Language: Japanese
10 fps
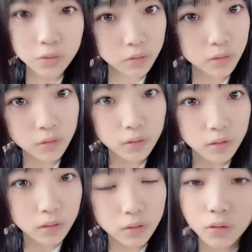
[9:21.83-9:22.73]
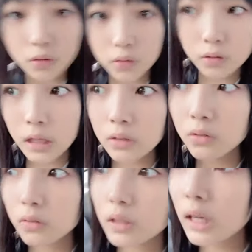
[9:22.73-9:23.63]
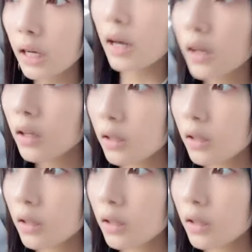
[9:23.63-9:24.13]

城のあのなんか